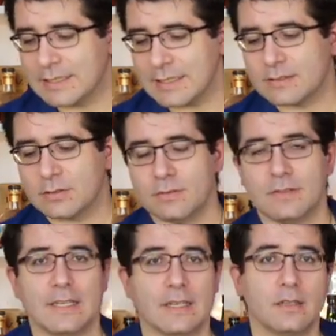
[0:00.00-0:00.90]
qu'un seul
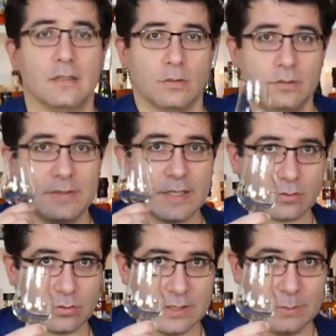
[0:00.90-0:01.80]
verre, le
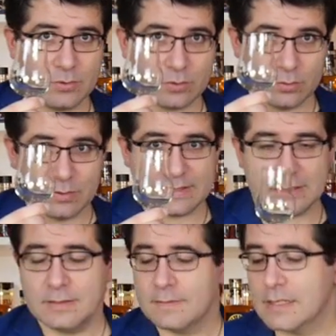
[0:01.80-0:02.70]
verre tulipe,
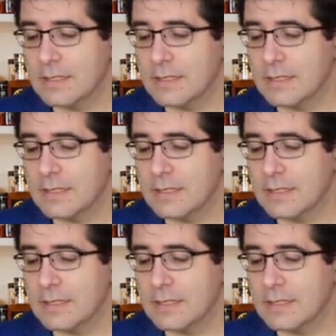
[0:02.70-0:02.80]
celui-ci.